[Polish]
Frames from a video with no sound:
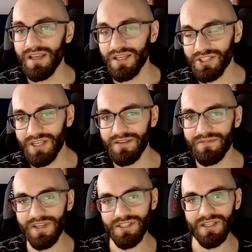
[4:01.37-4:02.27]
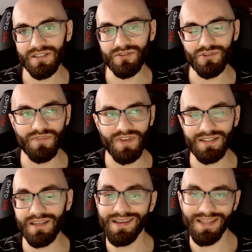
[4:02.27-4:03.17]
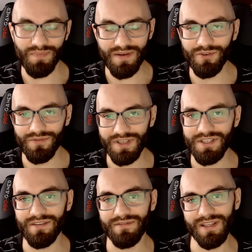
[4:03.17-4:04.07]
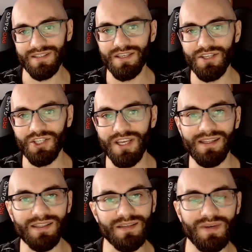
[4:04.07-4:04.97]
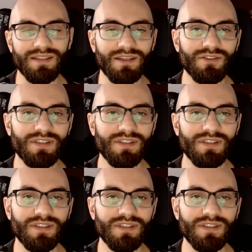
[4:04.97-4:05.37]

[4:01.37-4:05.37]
Jeżeli wiecie coś więcej, a na pewno wiecie więcej niż ja na temat tego